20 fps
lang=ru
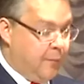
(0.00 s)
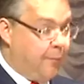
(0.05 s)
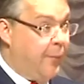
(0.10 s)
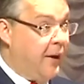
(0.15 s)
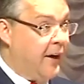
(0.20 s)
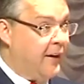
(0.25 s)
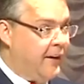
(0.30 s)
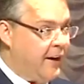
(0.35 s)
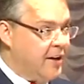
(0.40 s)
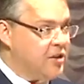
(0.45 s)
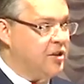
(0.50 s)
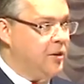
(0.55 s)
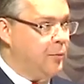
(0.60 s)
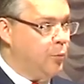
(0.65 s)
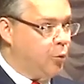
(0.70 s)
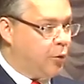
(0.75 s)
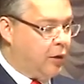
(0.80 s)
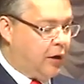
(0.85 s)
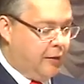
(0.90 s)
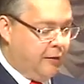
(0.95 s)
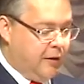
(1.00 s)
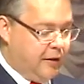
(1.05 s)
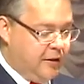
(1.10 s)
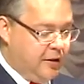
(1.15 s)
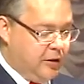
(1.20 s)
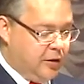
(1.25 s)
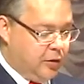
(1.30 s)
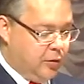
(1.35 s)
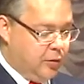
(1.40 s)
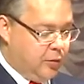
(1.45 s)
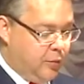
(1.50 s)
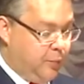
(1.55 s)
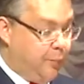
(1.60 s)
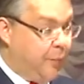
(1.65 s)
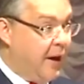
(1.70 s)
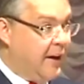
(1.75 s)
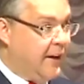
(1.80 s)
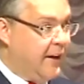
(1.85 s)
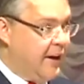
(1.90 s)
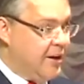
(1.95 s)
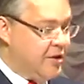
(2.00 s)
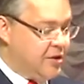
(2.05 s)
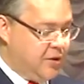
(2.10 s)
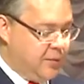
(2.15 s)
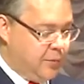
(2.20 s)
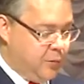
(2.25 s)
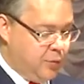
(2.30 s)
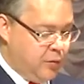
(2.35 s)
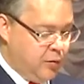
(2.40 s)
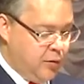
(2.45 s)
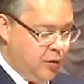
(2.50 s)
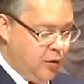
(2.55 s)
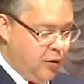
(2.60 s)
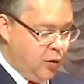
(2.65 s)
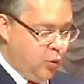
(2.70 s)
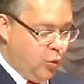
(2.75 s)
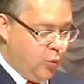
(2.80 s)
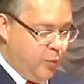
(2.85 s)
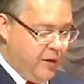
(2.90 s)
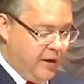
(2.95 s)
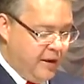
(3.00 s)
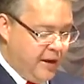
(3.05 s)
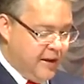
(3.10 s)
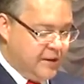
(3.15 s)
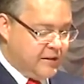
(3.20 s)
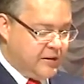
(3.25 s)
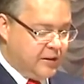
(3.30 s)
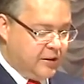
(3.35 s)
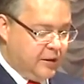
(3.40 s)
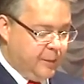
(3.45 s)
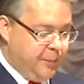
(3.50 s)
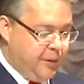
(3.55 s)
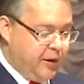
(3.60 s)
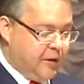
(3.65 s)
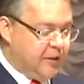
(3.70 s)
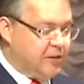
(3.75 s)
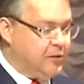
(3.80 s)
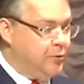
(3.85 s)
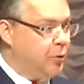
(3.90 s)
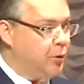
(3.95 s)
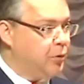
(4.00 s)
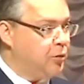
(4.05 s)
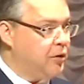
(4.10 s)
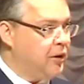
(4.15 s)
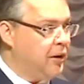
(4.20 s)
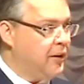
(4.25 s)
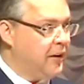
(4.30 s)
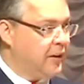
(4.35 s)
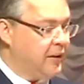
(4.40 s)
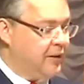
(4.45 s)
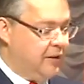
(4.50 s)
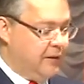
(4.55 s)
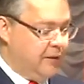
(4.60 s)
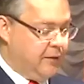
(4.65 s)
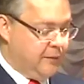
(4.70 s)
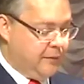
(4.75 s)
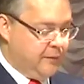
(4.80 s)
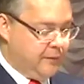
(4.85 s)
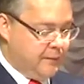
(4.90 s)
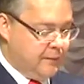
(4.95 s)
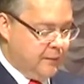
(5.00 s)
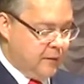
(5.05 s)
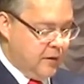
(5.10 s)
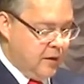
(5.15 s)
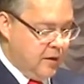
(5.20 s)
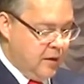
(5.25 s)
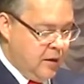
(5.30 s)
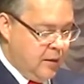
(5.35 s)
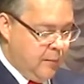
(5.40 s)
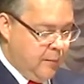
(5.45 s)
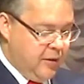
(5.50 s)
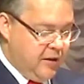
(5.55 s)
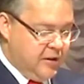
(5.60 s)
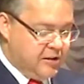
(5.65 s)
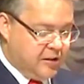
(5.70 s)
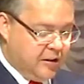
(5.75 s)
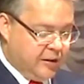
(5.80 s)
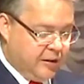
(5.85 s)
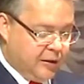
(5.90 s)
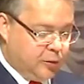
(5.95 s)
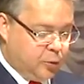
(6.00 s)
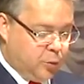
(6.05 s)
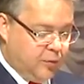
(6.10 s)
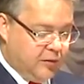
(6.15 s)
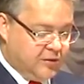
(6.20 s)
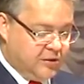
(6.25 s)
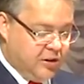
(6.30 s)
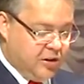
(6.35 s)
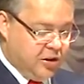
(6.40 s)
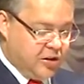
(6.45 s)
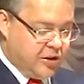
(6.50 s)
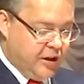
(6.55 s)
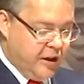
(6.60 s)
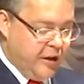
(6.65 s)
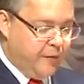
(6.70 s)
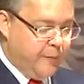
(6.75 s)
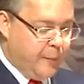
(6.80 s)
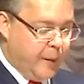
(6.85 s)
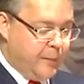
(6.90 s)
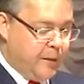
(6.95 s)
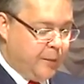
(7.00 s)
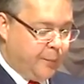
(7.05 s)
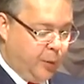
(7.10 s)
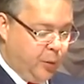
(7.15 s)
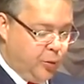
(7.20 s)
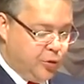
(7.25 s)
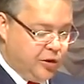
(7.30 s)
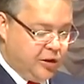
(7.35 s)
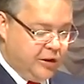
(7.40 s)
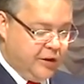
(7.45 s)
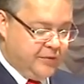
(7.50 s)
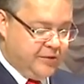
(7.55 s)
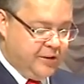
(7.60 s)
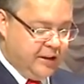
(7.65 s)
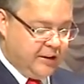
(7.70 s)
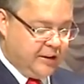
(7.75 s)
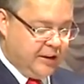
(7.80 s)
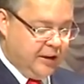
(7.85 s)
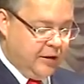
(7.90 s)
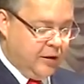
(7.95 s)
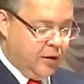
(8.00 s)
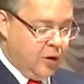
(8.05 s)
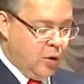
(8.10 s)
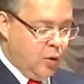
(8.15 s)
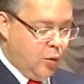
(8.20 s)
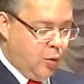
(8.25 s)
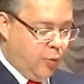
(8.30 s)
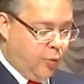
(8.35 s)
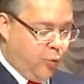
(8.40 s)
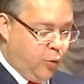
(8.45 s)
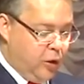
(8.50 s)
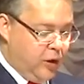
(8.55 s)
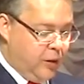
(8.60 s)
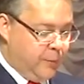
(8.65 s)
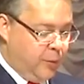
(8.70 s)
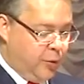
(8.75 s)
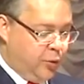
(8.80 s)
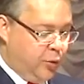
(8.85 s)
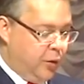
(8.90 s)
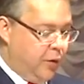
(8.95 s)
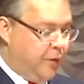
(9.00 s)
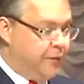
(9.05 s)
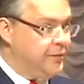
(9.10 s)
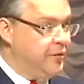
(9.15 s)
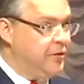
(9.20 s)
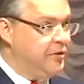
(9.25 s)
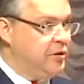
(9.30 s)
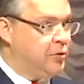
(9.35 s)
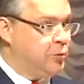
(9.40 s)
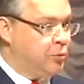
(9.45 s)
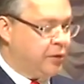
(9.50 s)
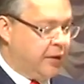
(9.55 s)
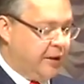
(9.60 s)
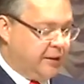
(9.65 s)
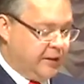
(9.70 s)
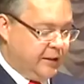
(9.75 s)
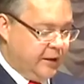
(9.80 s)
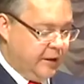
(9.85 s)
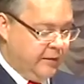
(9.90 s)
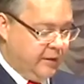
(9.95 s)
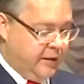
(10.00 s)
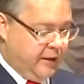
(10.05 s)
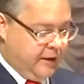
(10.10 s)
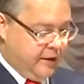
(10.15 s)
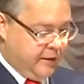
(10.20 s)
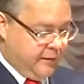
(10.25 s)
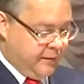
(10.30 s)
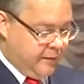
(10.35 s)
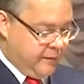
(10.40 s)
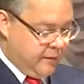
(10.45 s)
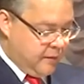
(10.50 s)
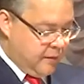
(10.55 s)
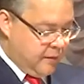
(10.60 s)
По каждому руководителю, по каждому, у меня есть теперь развернутая картина министр которого задержали в момент получения взятки, уволен мною в связи с утратой доверия.